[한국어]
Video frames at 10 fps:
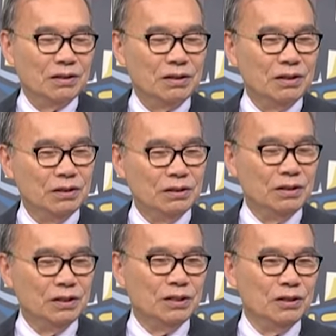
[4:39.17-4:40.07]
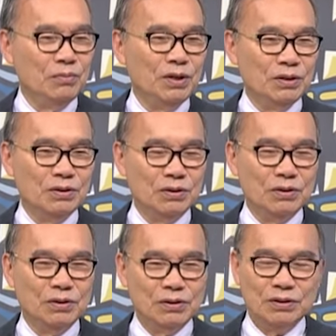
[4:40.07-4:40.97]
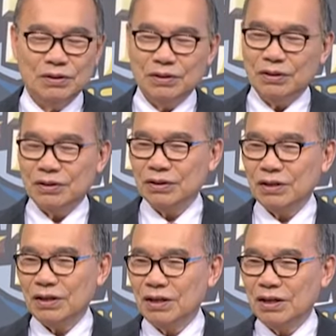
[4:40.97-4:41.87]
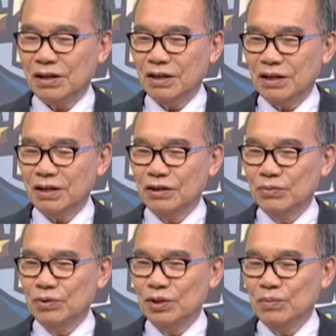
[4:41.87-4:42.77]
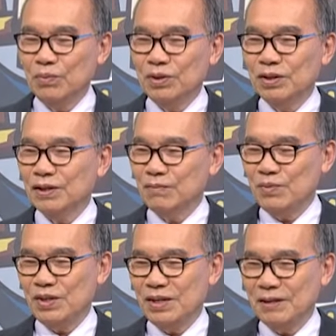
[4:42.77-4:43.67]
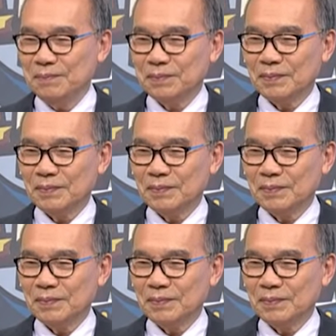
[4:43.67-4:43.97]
기근이 심해서 살아가기가 너무 힘드는 겁니다.